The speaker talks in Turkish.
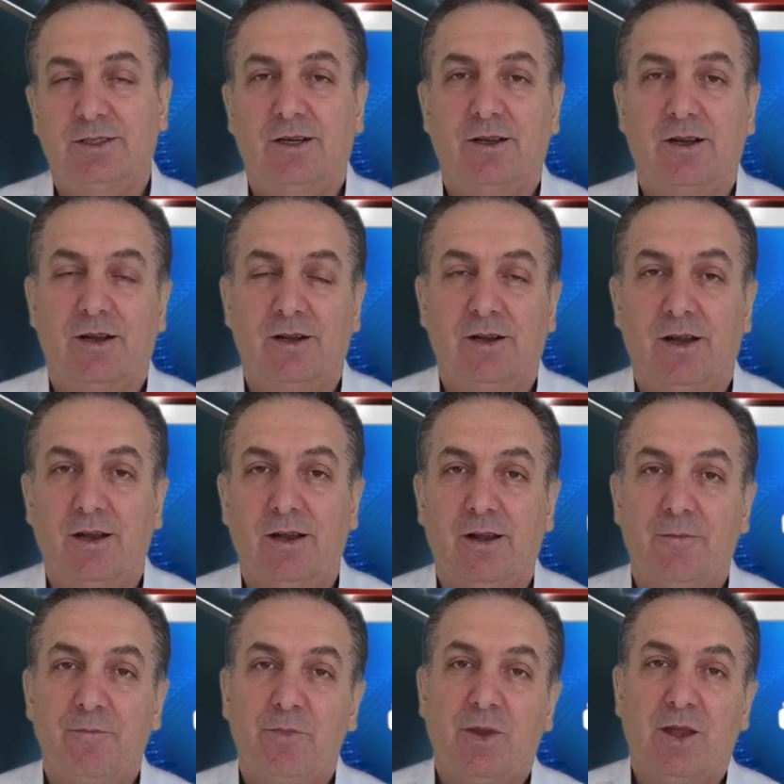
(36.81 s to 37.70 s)

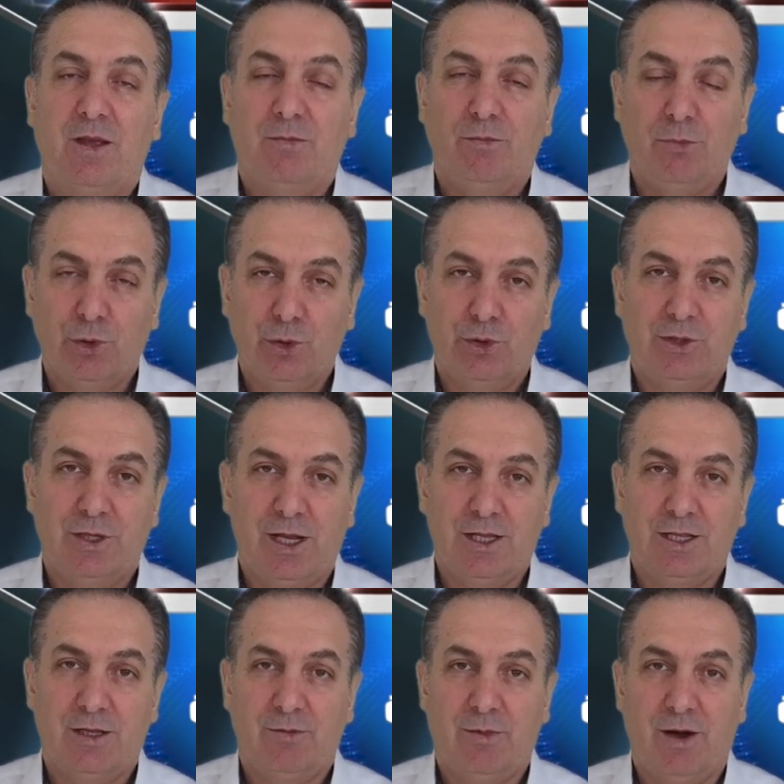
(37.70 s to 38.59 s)
kararlarla bugünden
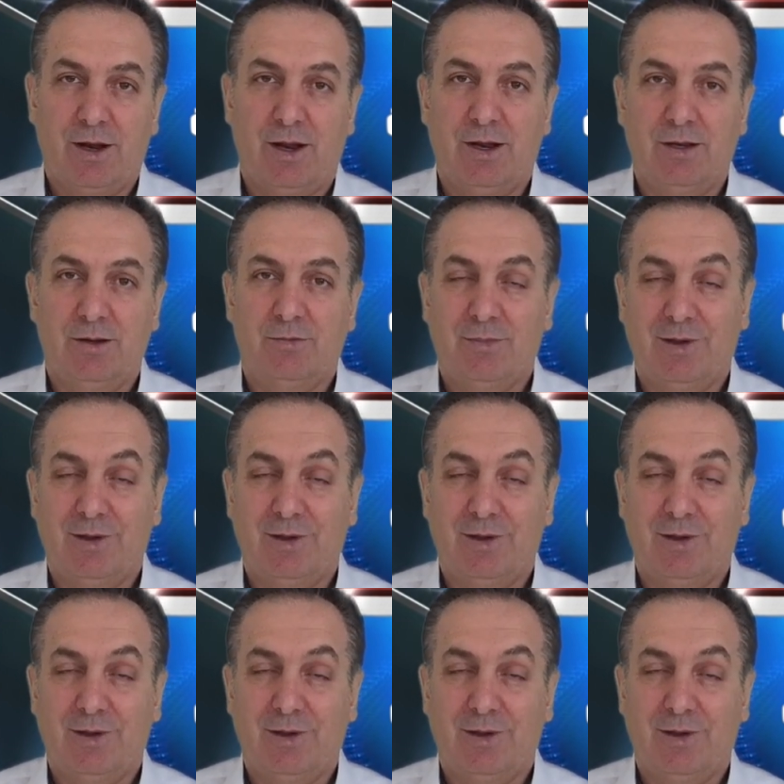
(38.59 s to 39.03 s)
itibaren,